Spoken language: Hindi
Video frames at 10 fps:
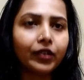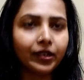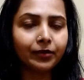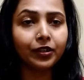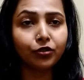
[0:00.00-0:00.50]

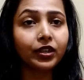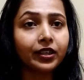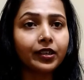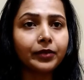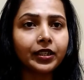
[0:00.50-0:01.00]
40 मिनट तो
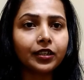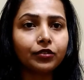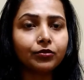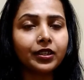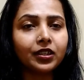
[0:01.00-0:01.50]
रखना पड़ेगा
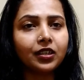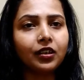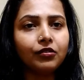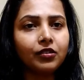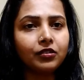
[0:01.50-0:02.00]
तो मैंने
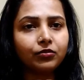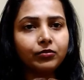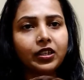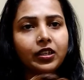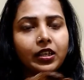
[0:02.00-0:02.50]
रखा हुआ है तो
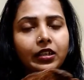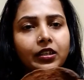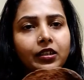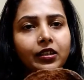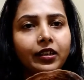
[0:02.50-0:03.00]
मेरा केक
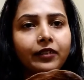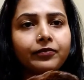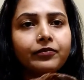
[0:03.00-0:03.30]
ये है